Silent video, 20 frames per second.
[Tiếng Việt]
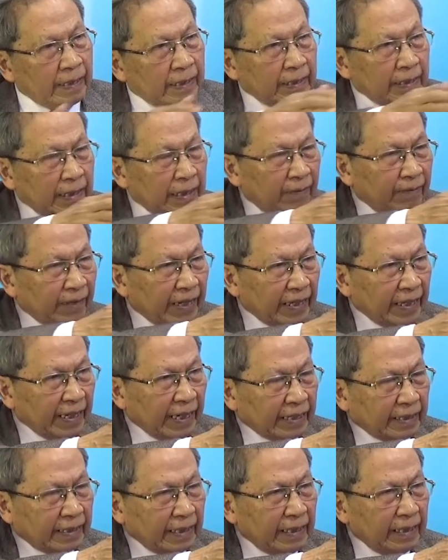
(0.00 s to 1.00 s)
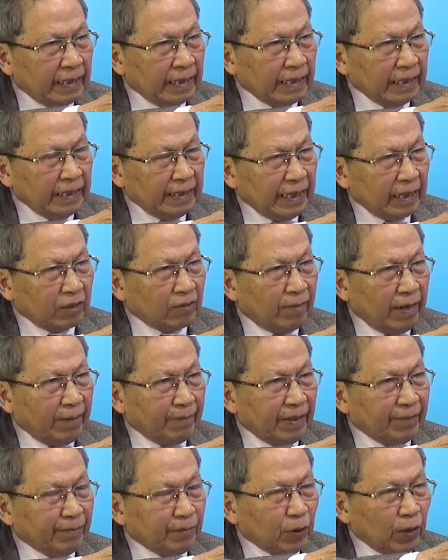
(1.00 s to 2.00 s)
Như vậy là đặc trưng lớn nhất của ba
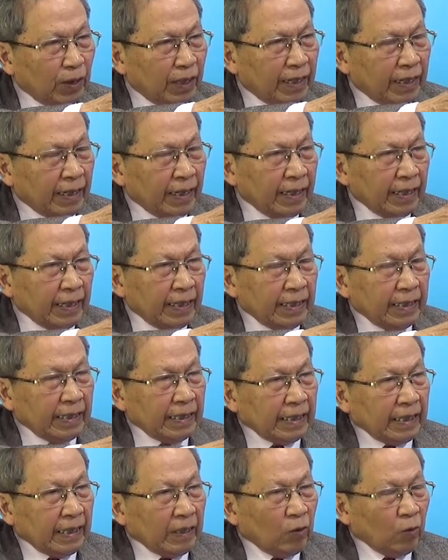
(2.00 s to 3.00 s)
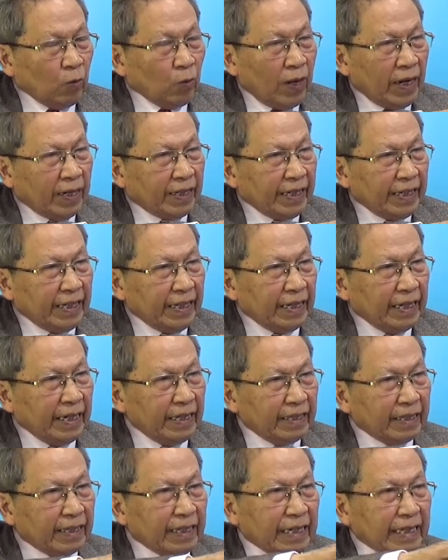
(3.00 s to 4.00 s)
mươi năm vừa rồi là Hoa Kỳ
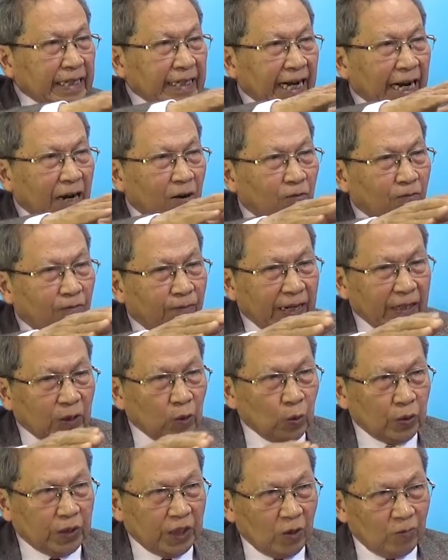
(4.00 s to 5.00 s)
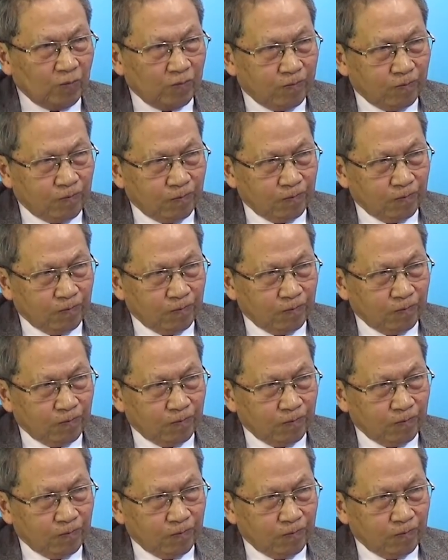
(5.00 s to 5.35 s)
lên đỉnh cao và tụt dốc.